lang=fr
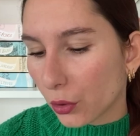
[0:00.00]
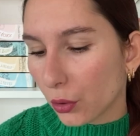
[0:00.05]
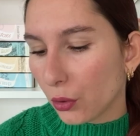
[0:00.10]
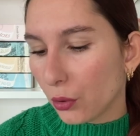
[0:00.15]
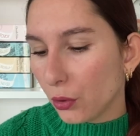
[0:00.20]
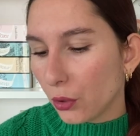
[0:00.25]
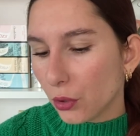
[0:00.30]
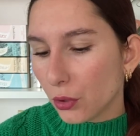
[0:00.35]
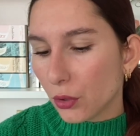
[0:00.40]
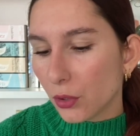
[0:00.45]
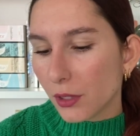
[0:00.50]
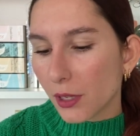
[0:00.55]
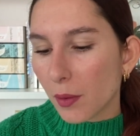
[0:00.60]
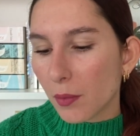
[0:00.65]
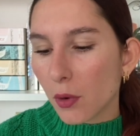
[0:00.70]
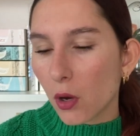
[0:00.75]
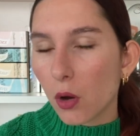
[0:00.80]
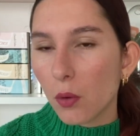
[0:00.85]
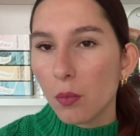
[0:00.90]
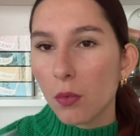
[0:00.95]
Le
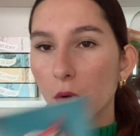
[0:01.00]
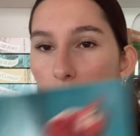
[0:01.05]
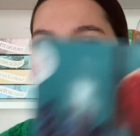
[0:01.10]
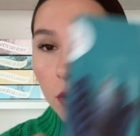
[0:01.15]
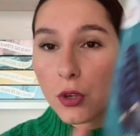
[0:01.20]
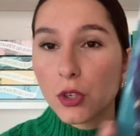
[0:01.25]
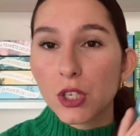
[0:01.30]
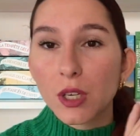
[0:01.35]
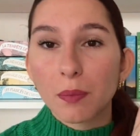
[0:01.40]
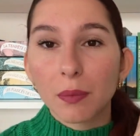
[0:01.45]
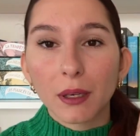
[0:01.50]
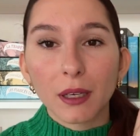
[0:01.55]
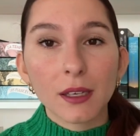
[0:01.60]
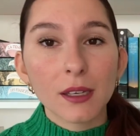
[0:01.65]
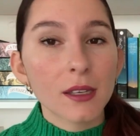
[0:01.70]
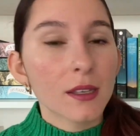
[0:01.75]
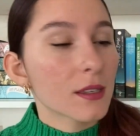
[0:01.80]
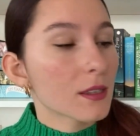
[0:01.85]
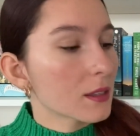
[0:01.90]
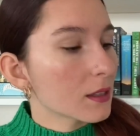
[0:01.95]
deuxième roman que j'ai
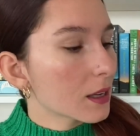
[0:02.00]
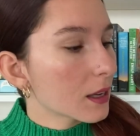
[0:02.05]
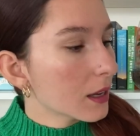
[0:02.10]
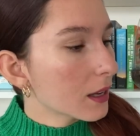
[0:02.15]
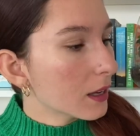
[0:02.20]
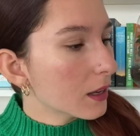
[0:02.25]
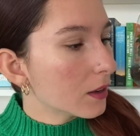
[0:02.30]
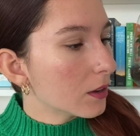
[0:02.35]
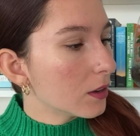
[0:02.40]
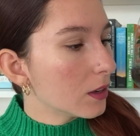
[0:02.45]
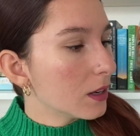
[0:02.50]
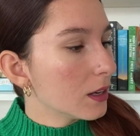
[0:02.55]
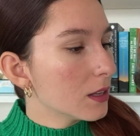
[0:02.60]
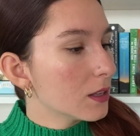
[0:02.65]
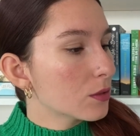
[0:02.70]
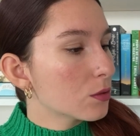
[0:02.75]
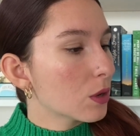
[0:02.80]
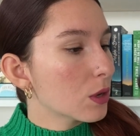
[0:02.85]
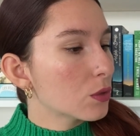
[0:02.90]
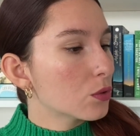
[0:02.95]
pris, c'est euh,
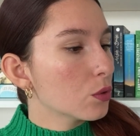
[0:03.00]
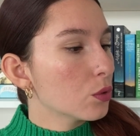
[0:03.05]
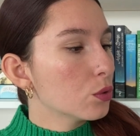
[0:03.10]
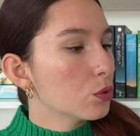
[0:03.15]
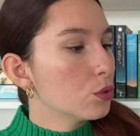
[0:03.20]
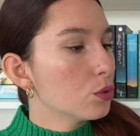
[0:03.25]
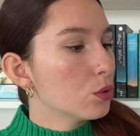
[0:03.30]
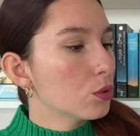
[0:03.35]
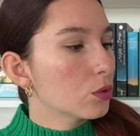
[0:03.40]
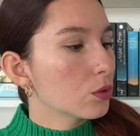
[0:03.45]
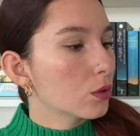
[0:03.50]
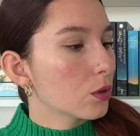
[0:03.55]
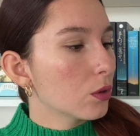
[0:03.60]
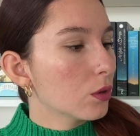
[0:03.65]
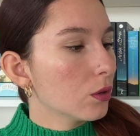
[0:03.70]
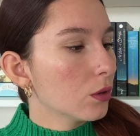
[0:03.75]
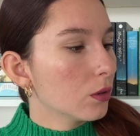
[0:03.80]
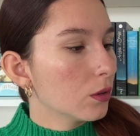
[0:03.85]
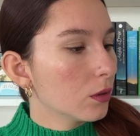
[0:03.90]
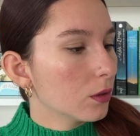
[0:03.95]
Les oiseaux du
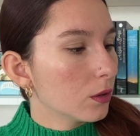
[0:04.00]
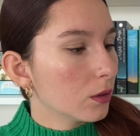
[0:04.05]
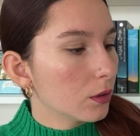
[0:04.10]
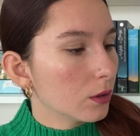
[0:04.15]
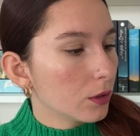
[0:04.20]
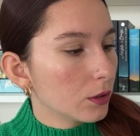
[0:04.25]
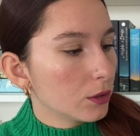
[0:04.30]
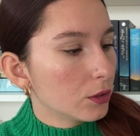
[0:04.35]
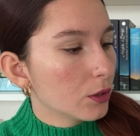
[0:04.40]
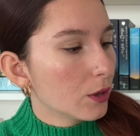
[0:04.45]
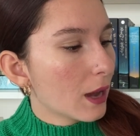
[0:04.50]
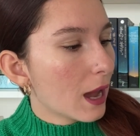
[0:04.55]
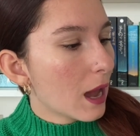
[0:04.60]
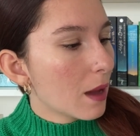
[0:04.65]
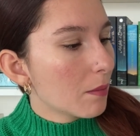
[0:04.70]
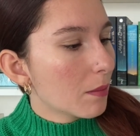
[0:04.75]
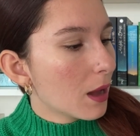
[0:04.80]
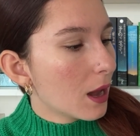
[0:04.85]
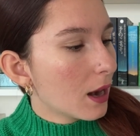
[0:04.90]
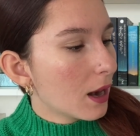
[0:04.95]
temps euh, de
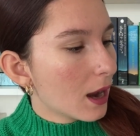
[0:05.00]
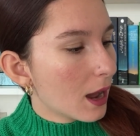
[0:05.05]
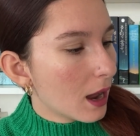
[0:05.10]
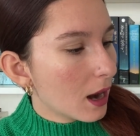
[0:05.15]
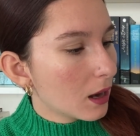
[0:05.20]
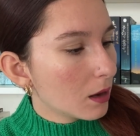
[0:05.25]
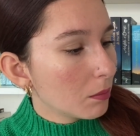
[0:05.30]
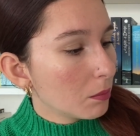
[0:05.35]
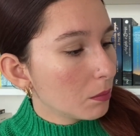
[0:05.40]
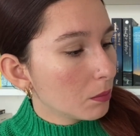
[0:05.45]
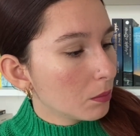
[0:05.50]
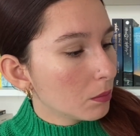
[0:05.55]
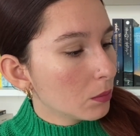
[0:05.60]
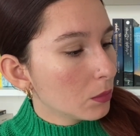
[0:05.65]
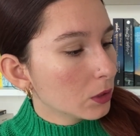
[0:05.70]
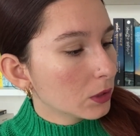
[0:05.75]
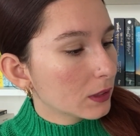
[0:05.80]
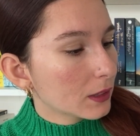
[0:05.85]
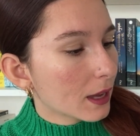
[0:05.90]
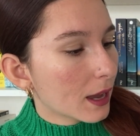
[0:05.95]
Amal
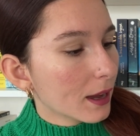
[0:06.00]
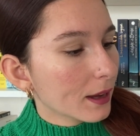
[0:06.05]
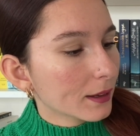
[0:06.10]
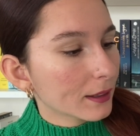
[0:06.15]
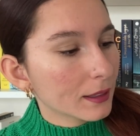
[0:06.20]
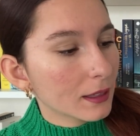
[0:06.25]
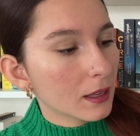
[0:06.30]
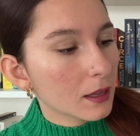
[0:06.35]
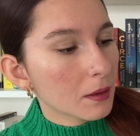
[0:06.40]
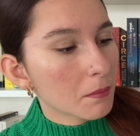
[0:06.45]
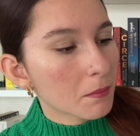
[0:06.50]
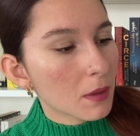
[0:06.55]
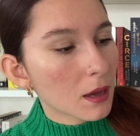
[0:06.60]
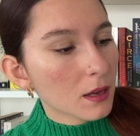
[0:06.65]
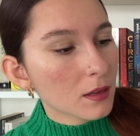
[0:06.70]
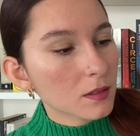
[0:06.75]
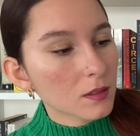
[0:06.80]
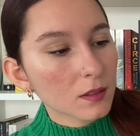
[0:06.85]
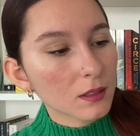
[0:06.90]
Al-Motar et Max